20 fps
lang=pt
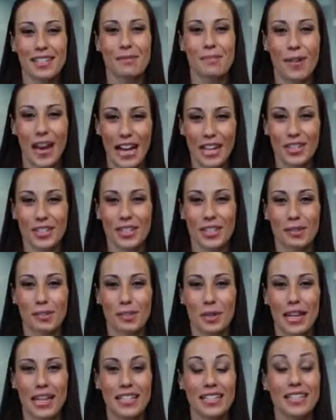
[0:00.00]
médias
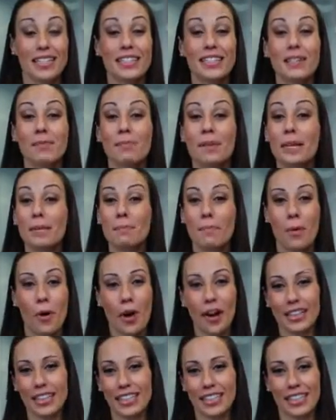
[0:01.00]
empresas também
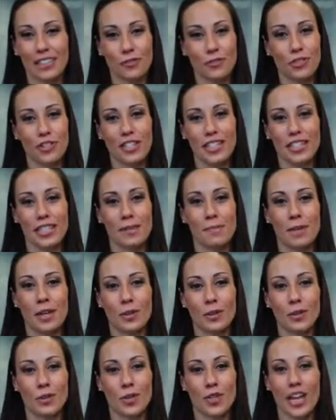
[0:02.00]
podem ter
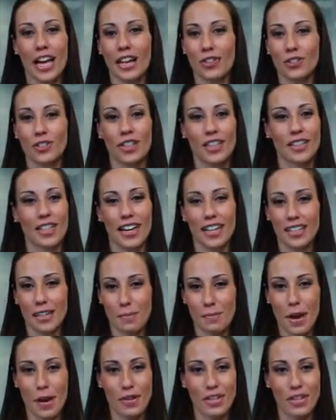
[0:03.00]
fornecimento direto da Tractebel